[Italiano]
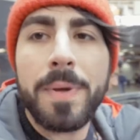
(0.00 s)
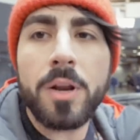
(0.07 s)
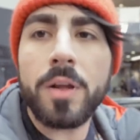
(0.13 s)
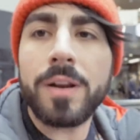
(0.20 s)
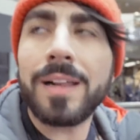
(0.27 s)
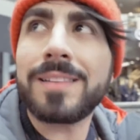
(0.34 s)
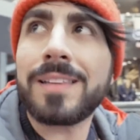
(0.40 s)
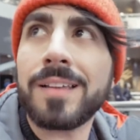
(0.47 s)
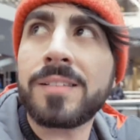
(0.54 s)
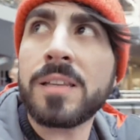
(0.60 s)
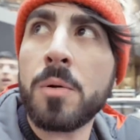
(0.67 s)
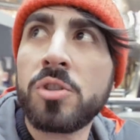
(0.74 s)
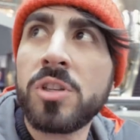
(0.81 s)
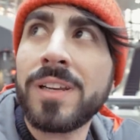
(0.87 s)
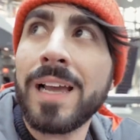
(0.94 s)
Però in realtà
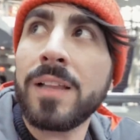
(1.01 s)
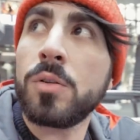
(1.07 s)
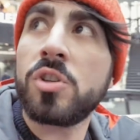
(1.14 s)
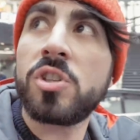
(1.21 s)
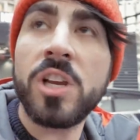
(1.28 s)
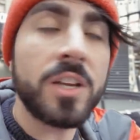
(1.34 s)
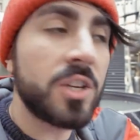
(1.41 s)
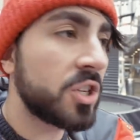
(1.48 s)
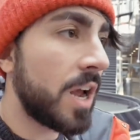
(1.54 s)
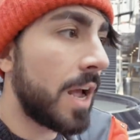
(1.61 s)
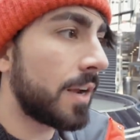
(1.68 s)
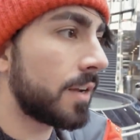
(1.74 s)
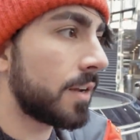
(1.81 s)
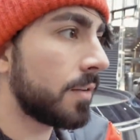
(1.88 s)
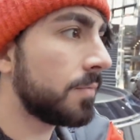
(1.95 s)
stiamo cercando Shake
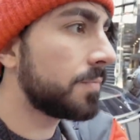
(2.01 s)
Shack